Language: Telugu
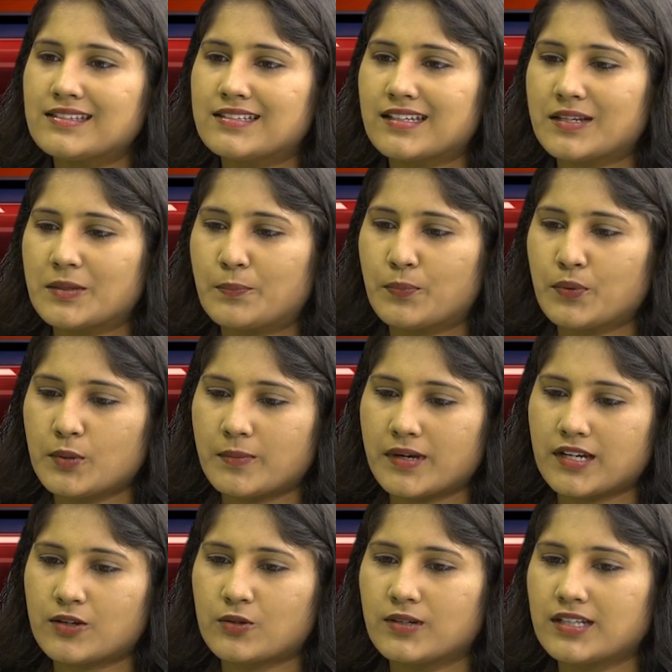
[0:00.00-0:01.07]
సార్ ఇప్పుడు
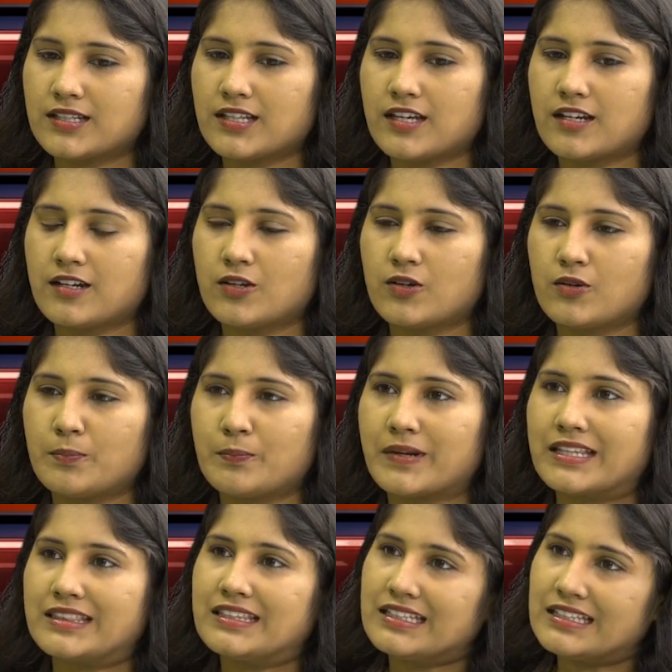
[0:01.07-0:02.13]
మనకున్న దానిలో
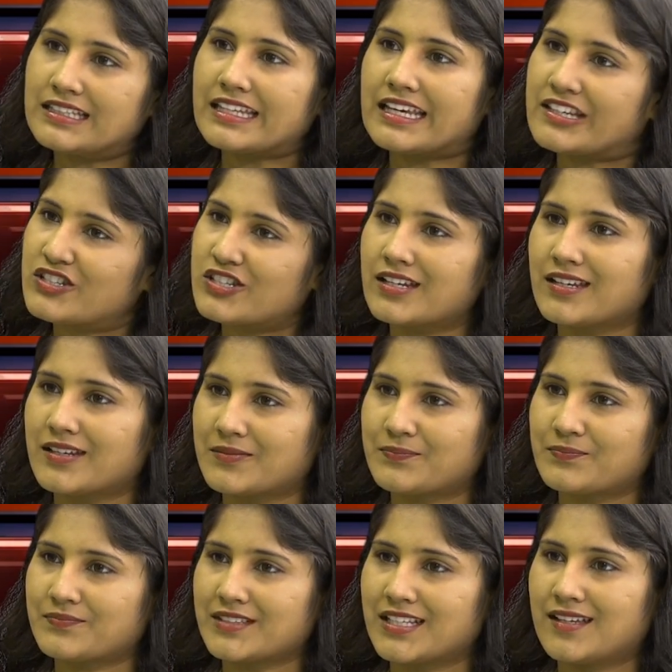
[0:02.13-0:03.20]
ప్రతిదీ టెన్షనే
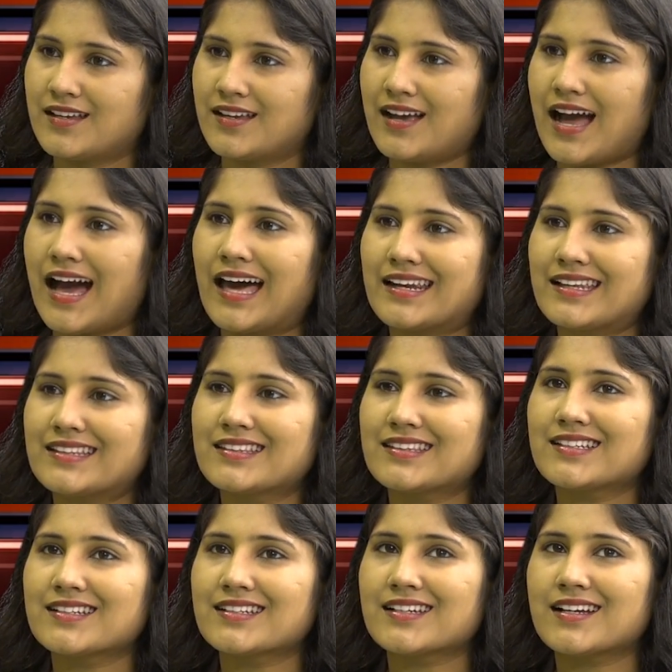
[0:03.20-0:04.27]

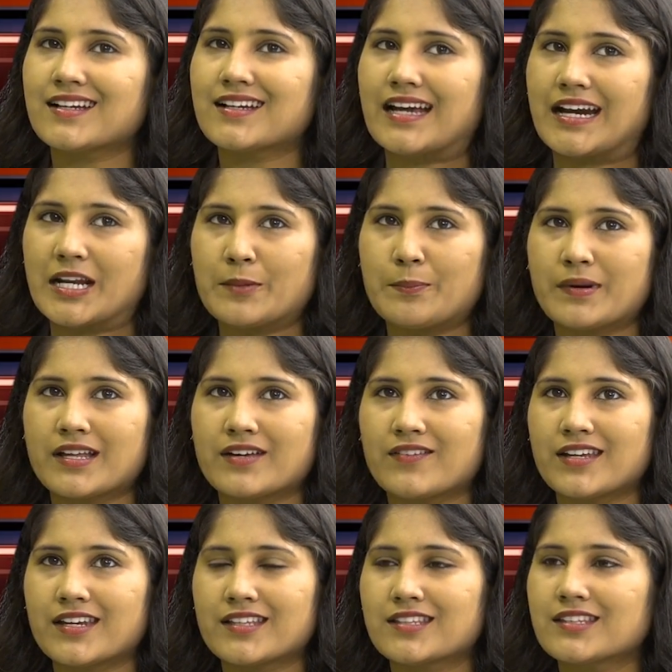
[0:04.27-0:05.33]
ఆనందంగా గడపడం
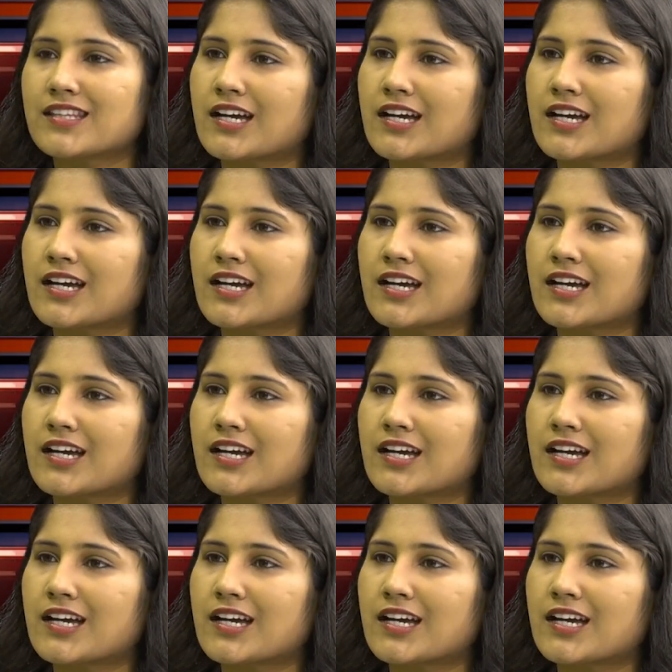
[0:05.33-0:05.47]
అనేది